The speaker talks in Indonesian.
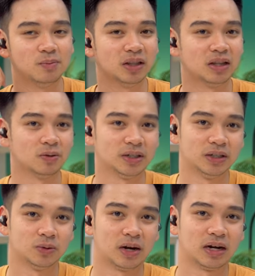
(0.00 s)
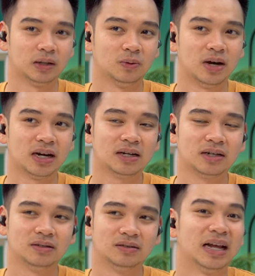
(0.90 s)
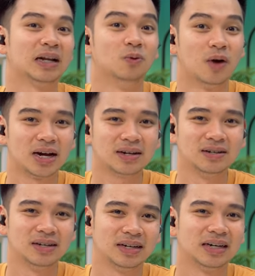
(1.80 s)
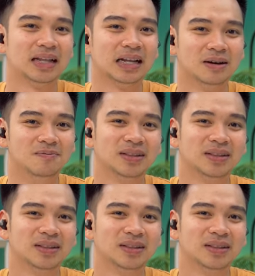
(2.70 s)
buat nerusin suara keluar dari luar ke dalam